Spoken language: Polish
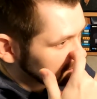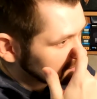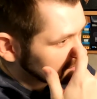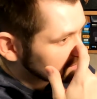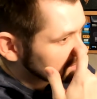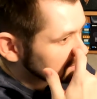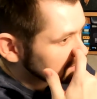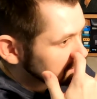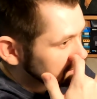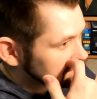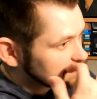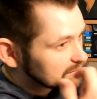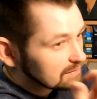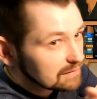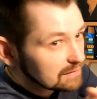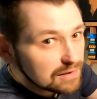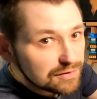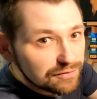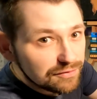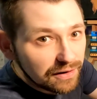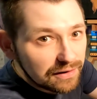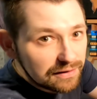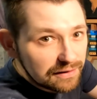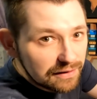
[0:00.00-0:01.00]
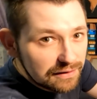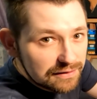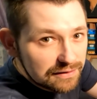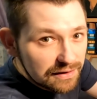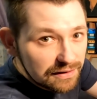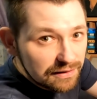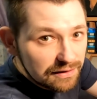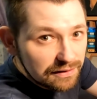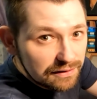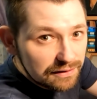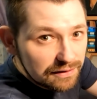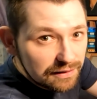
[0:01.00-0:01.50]
to jest jedna czwarta
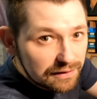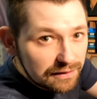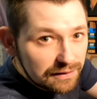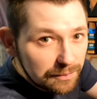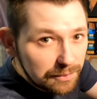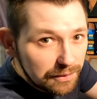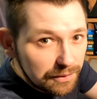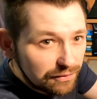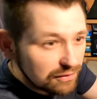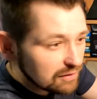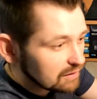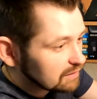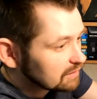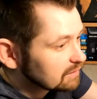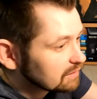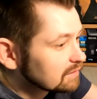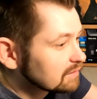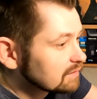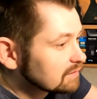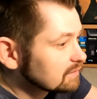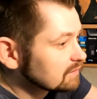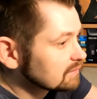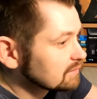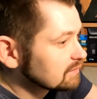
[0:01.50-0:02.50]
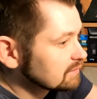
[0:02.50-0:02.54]
ceny tak naprawdę